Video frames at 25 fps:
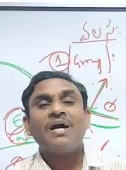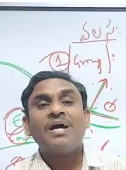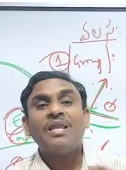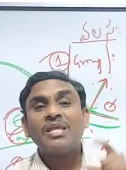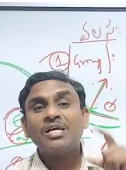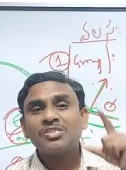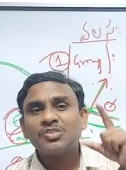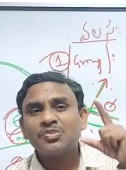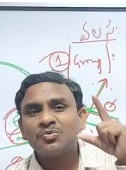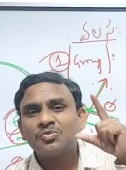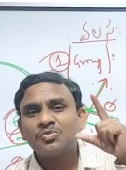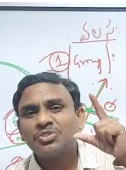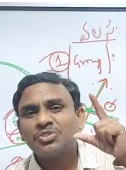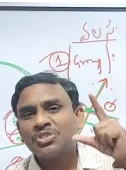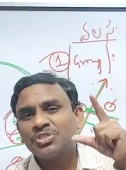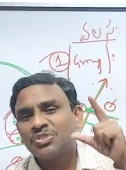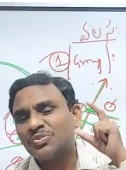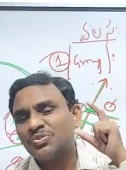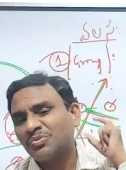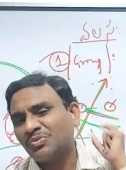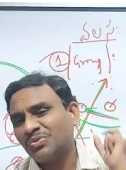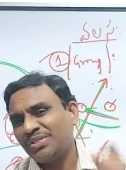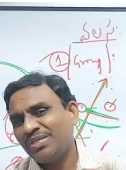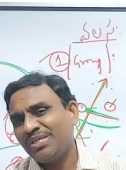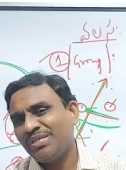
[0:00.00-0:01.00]
అలా
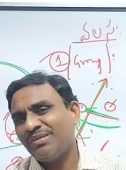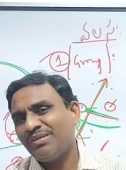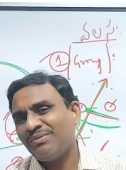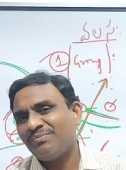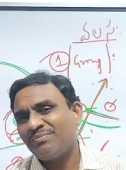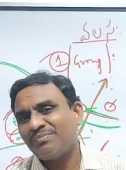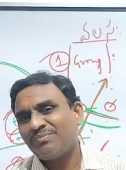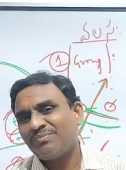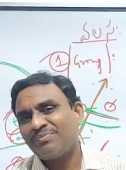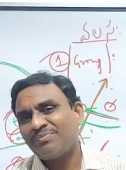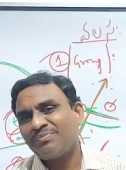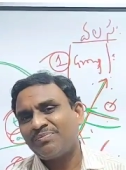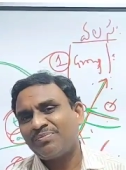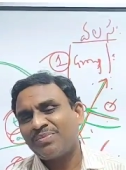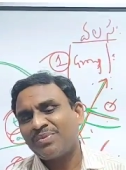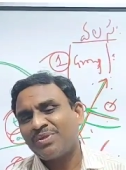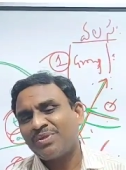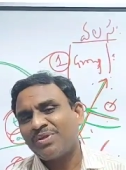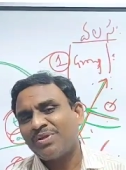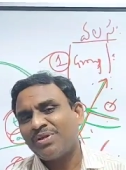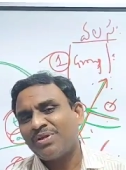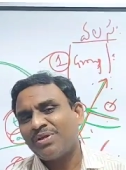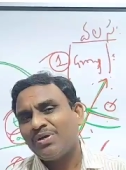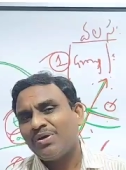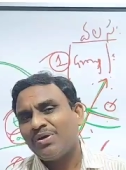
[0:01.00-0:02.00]
సూచిస్తుంది
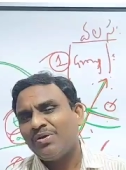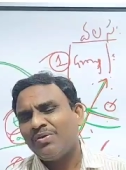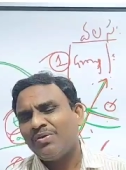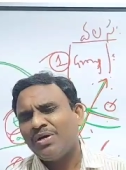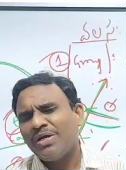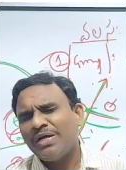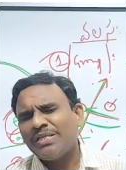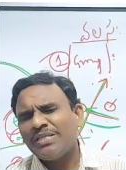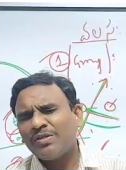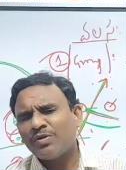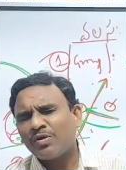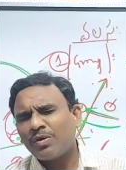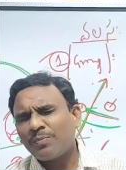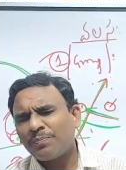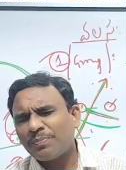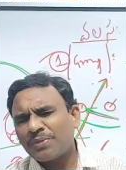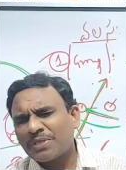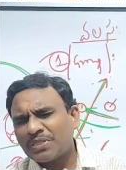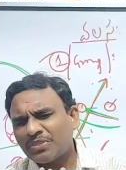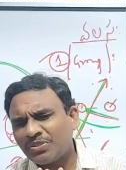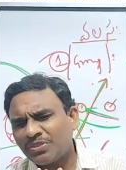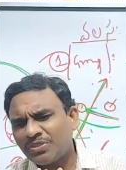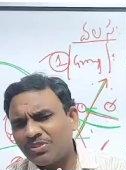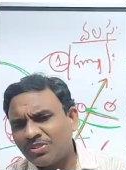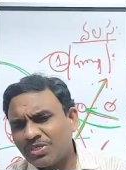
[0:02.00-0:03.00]
ఏదైనా ఒక
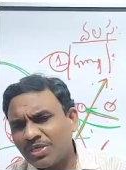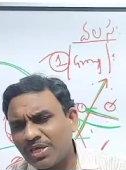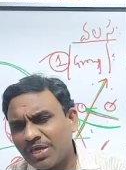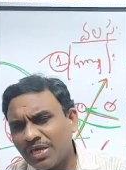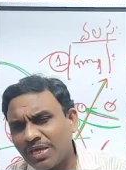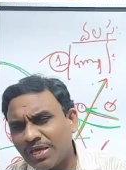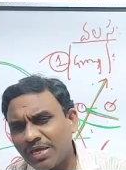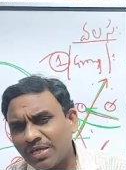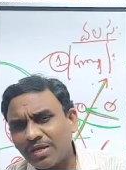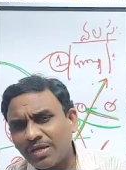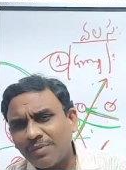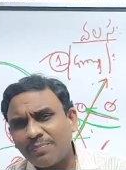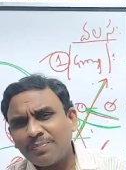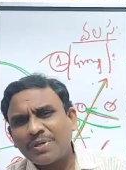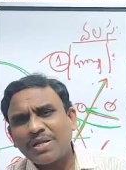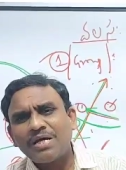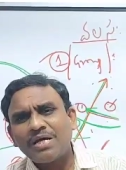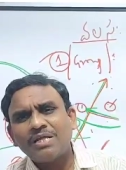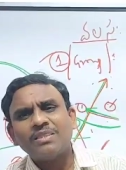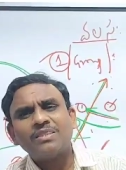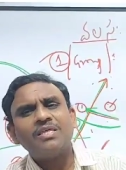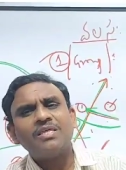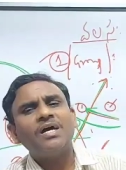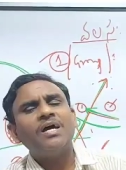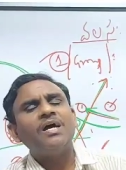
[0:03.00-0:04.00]
ప్రత్యేక
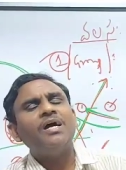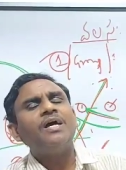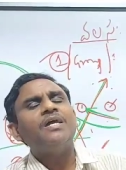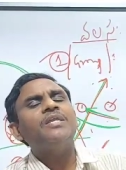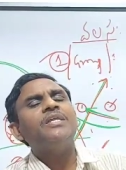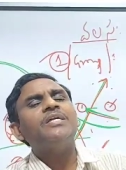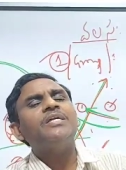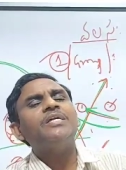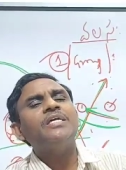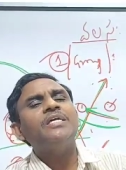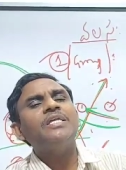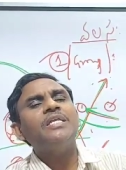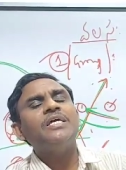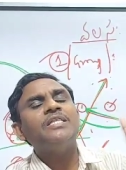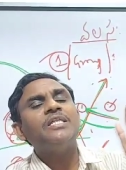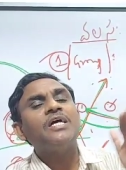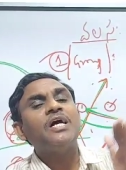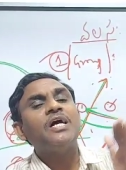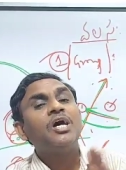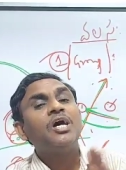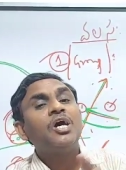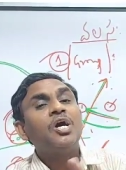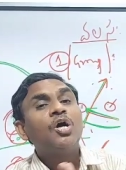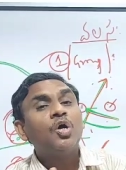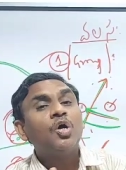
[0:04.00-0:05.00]
ప్రాంతానికి
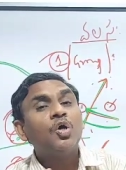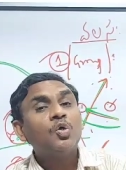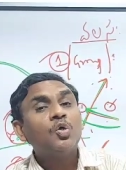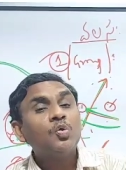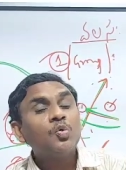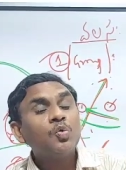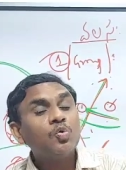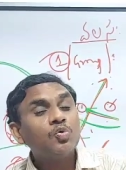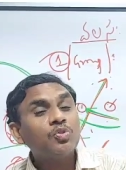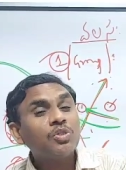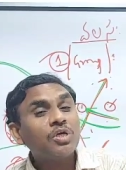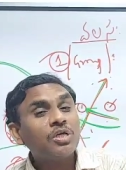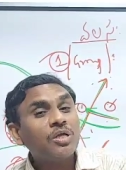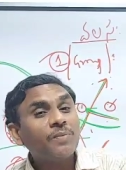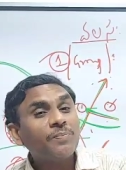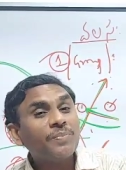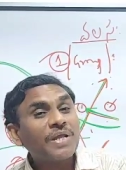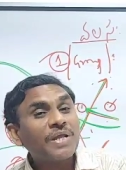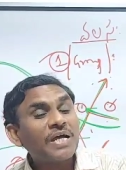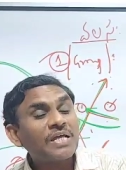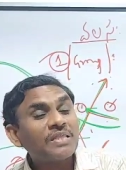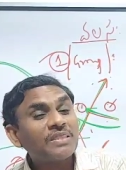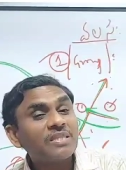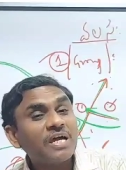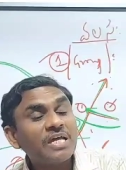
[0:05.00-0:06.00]
లేదా నూతన
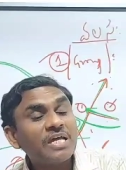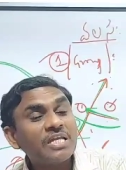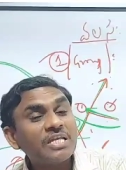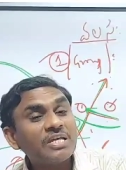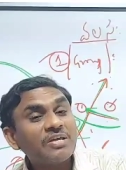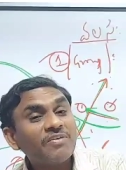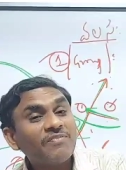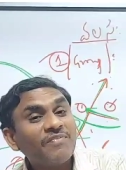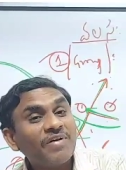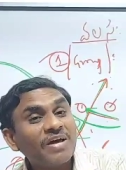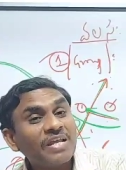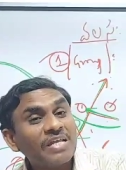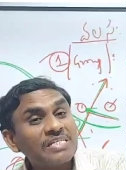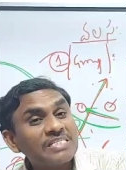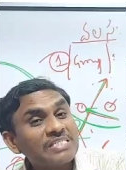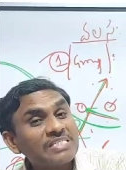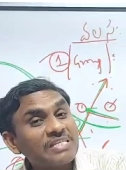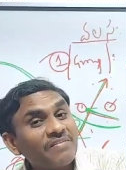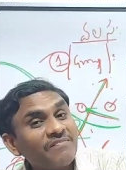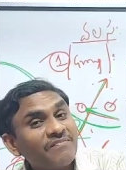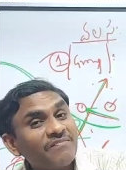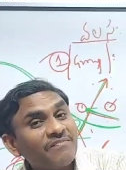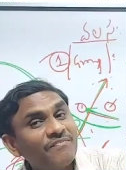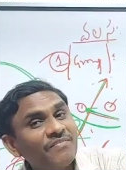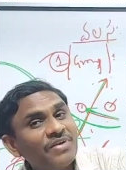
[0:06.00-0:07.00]
ప్రాంతానికి వలస
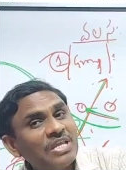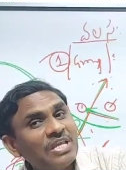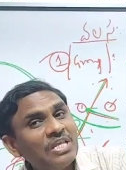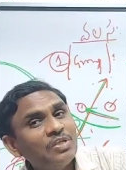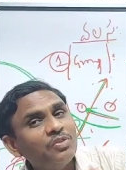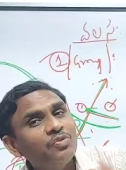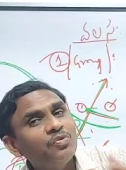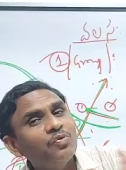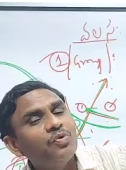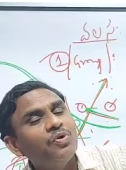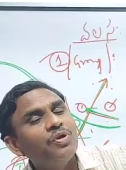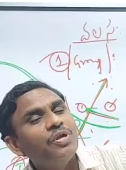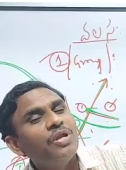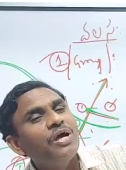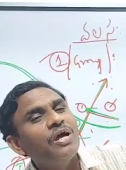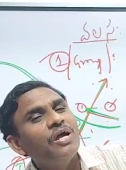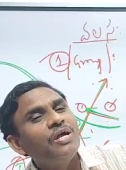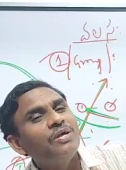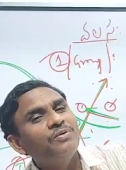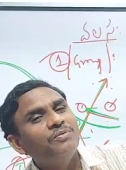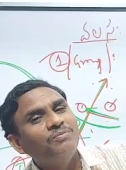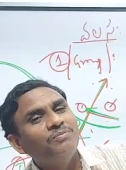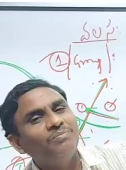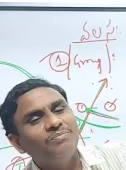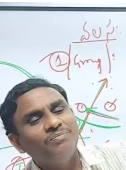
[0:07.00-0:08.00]

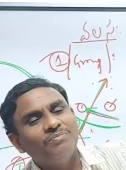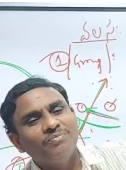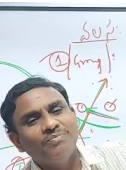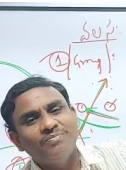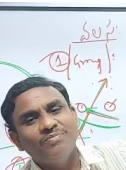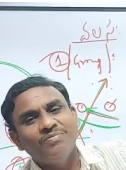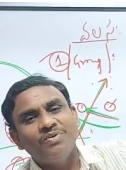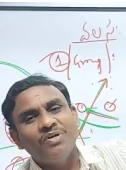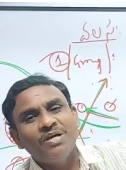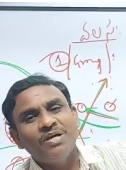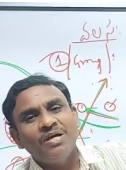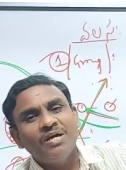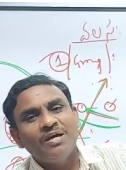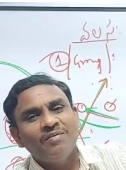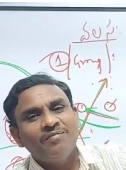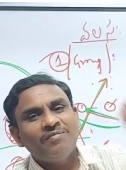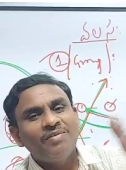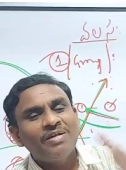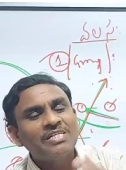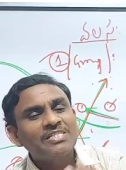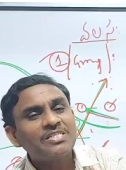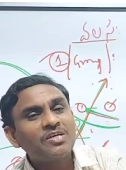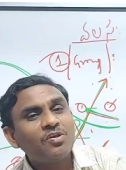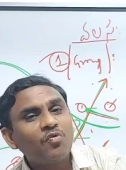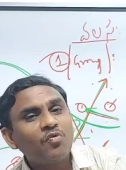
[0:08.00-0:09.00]
వెళుతున్నాడు
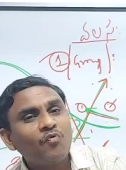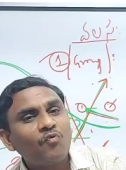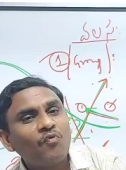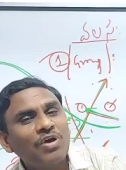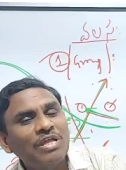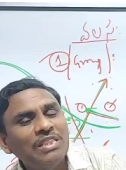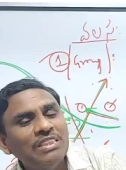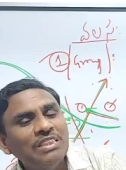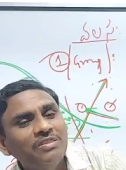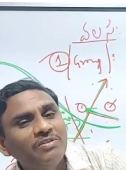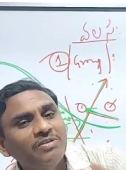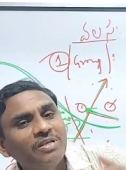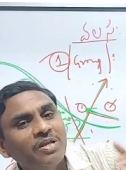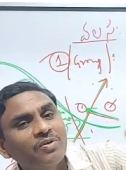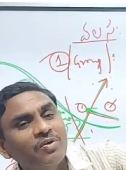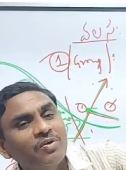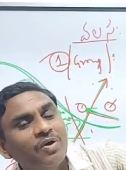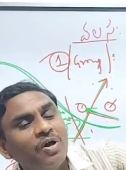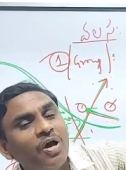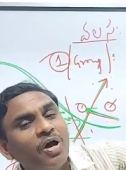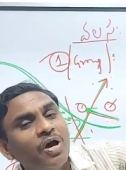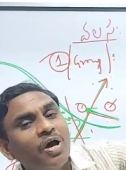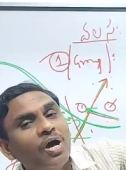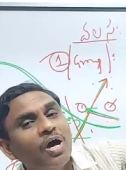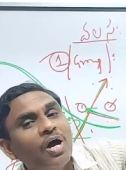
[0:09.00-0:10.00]
వలసలు వెళ్తున్నారు
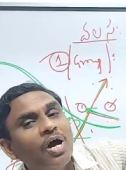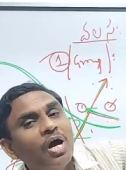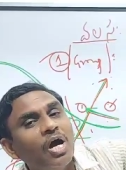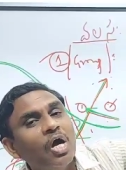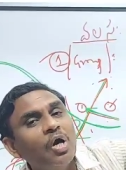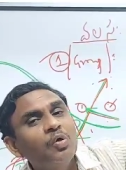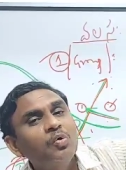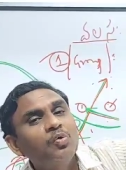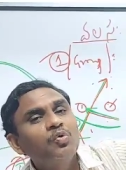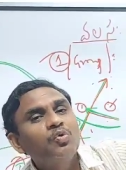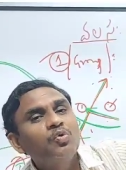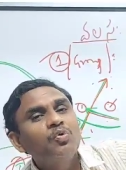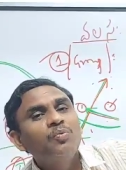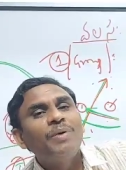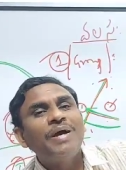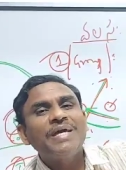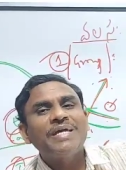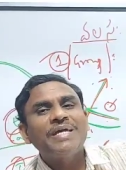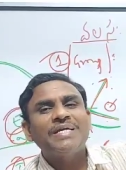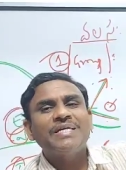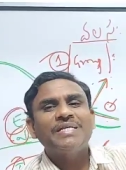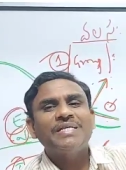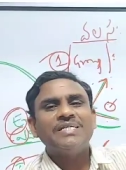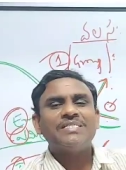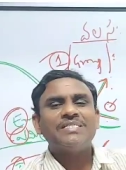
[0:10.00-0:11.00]
అవుట్
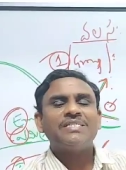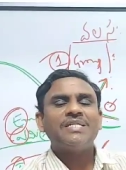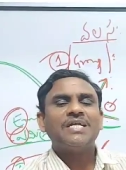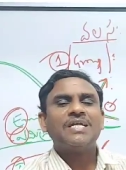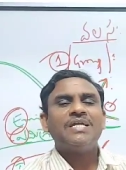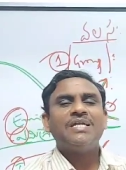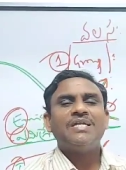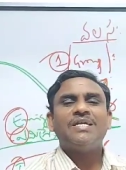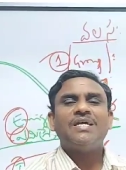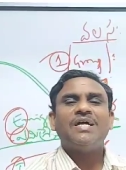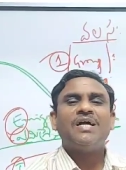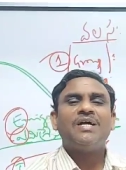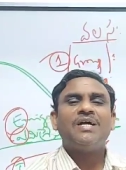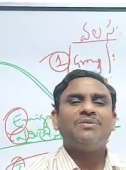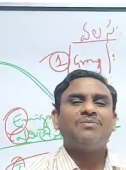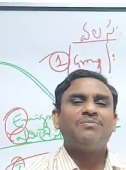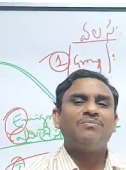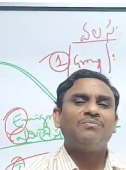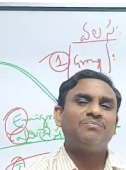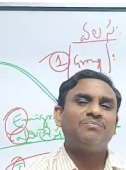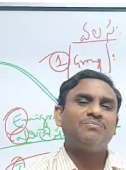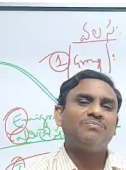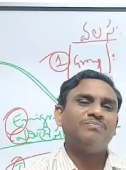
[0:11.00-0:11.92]
మైగ్రేషన్ అంటారు